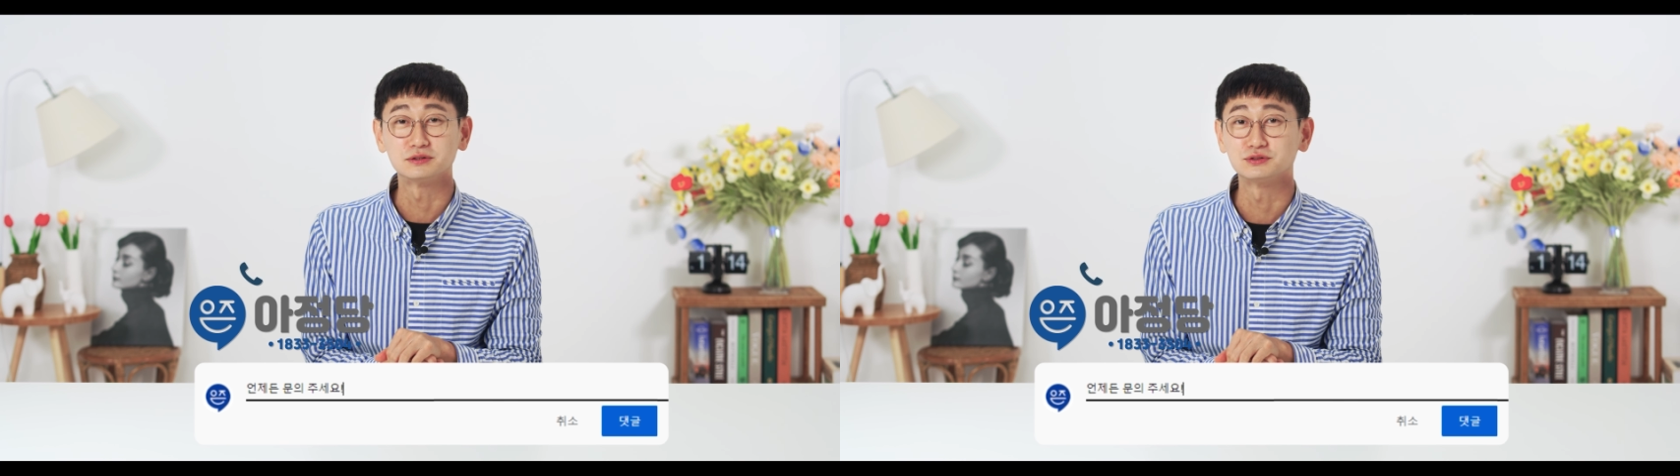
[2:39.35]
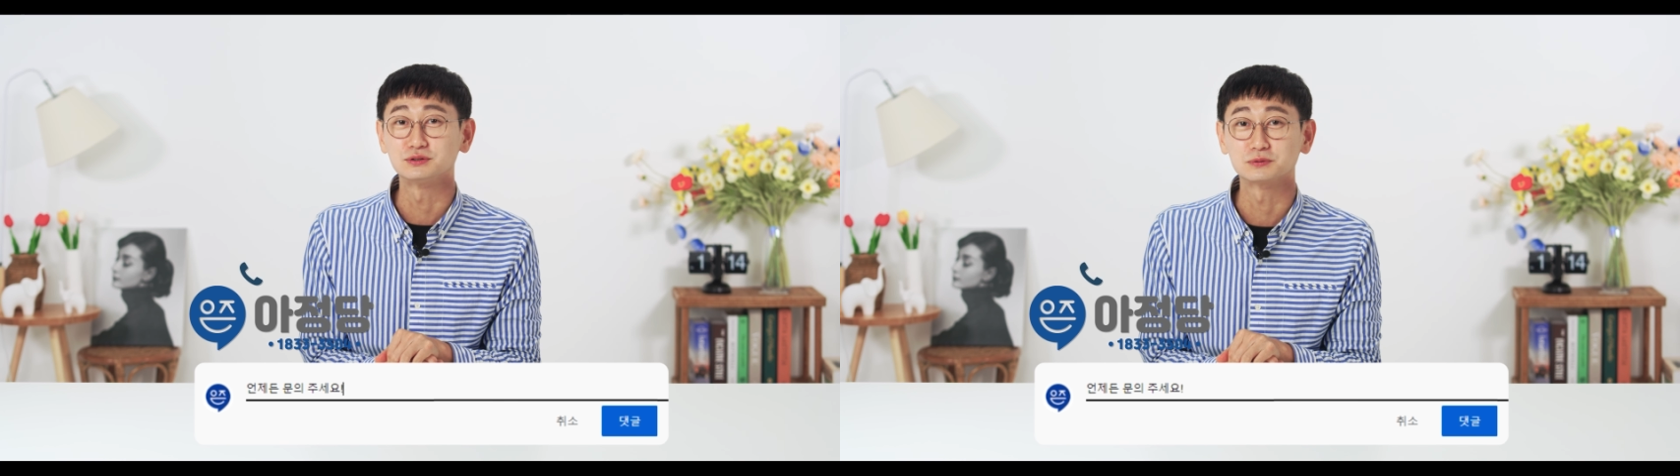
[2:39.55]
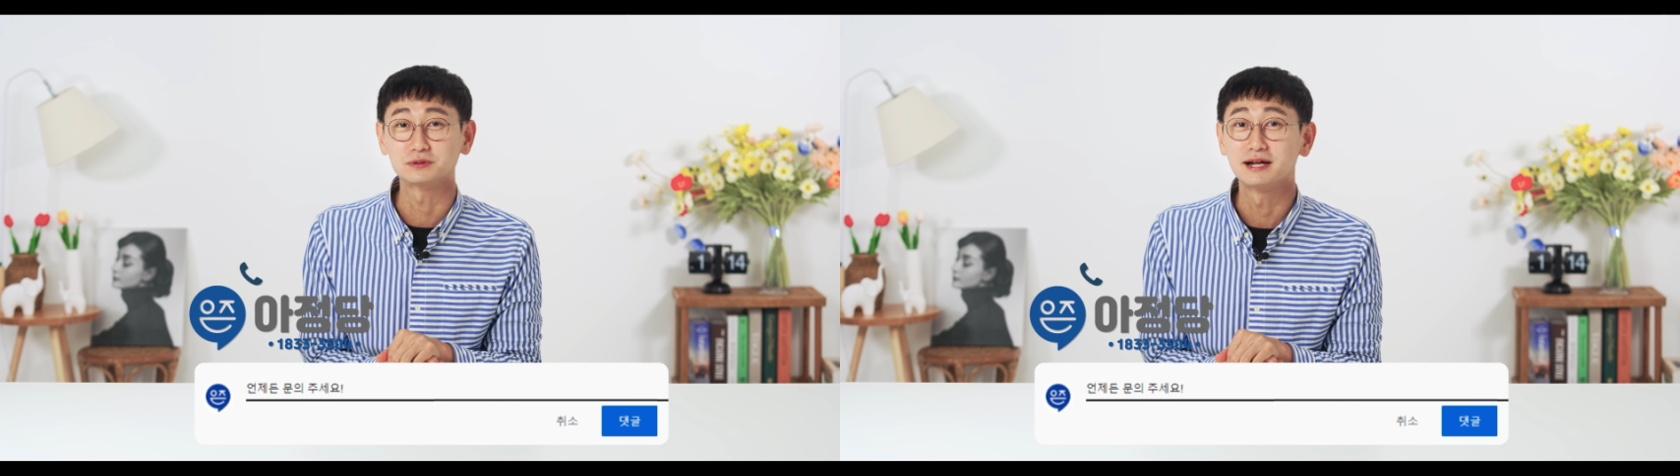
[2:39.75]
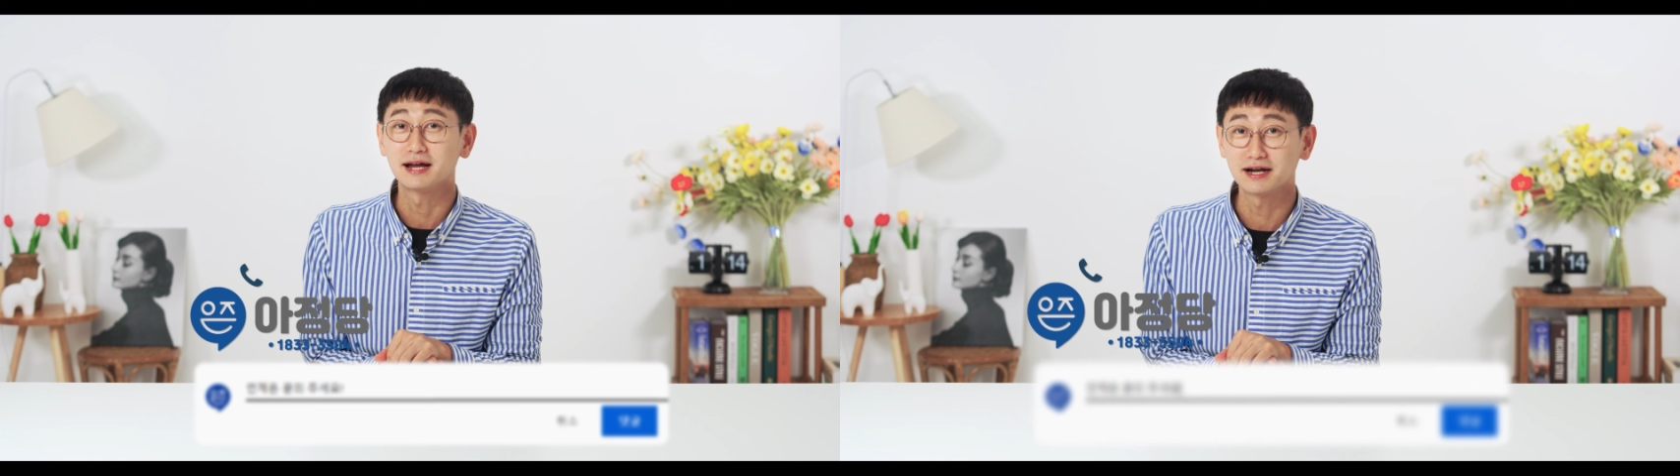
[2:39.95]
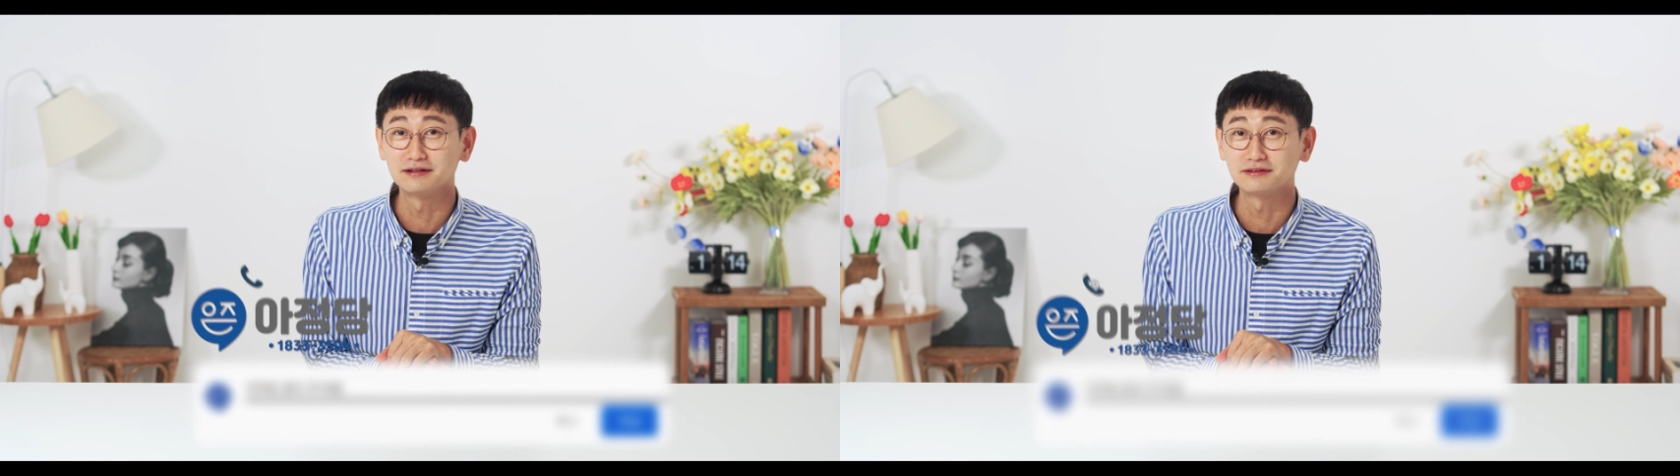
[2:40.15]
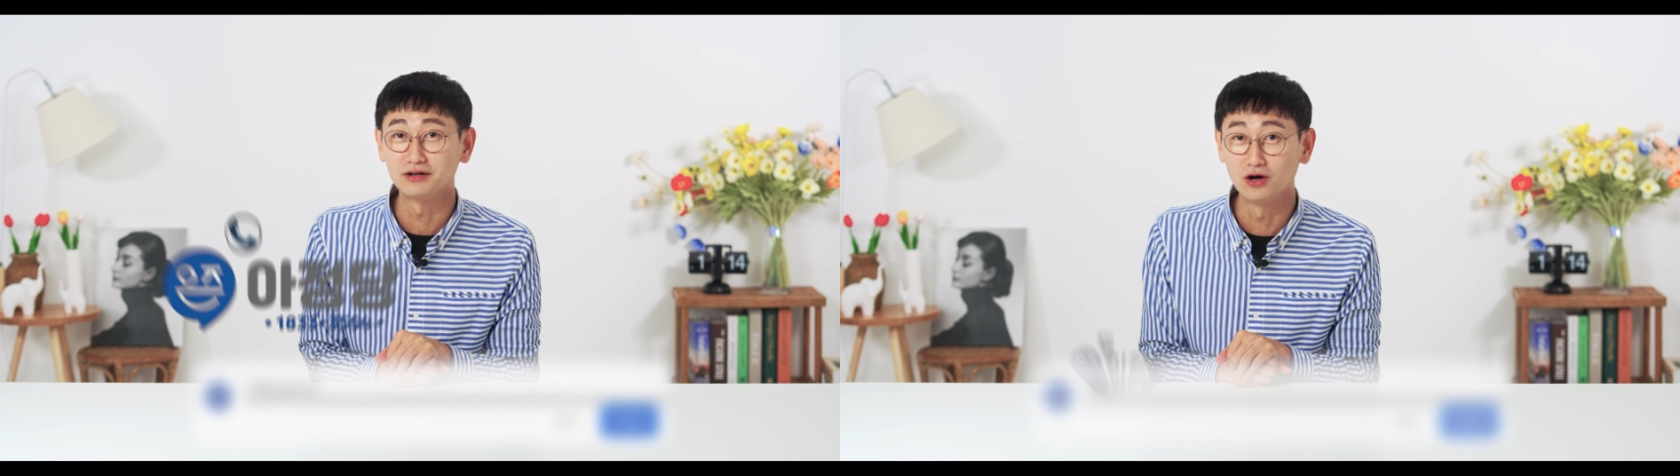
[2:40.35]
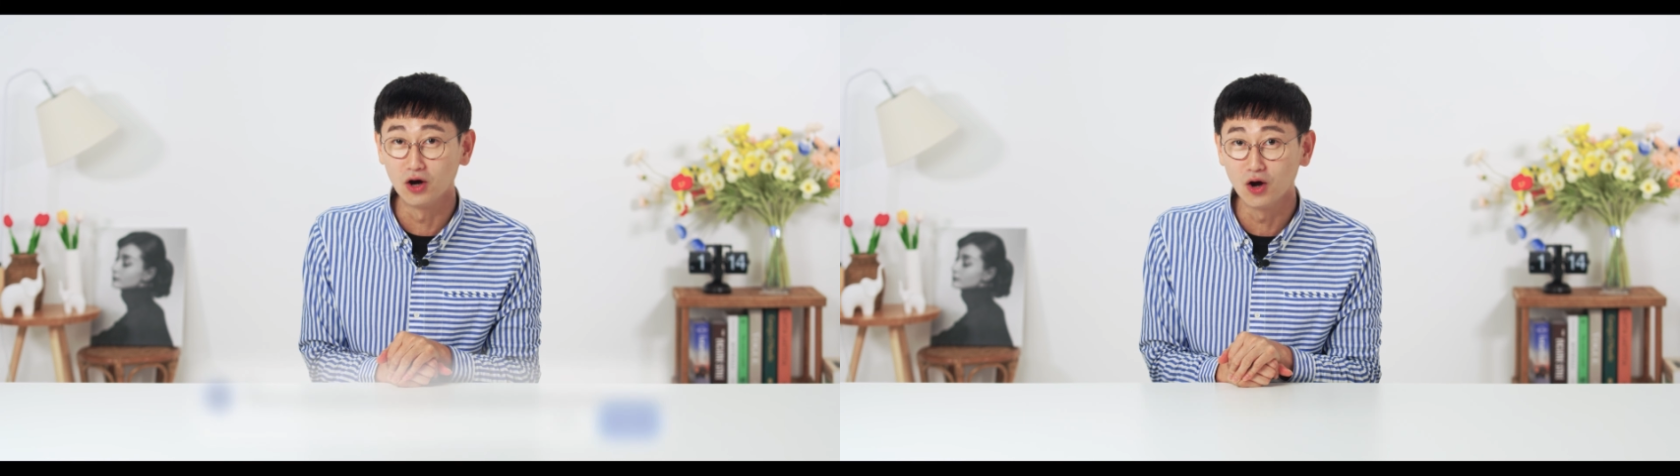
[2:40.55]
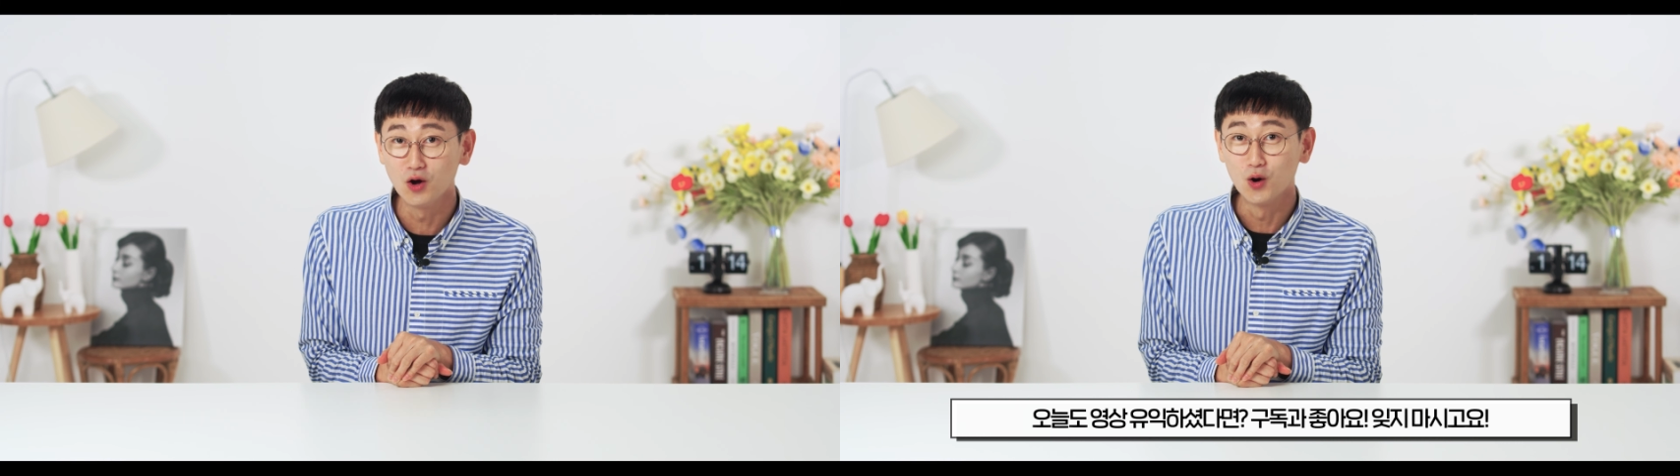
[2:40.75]
드리도록
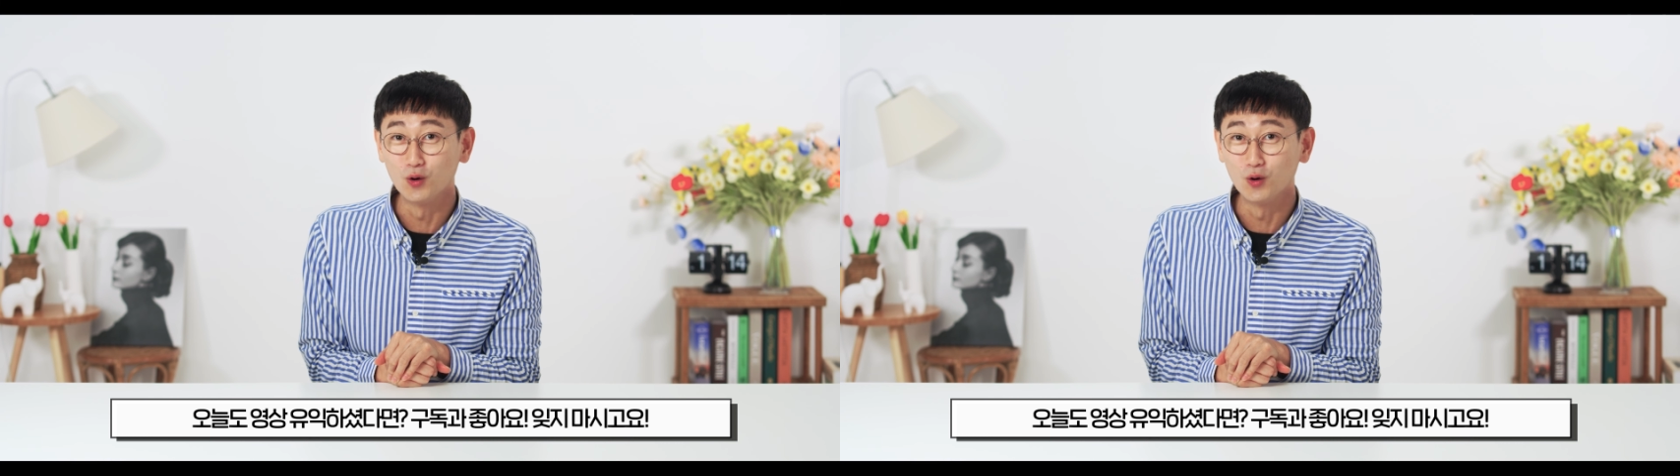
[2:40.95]
할게요.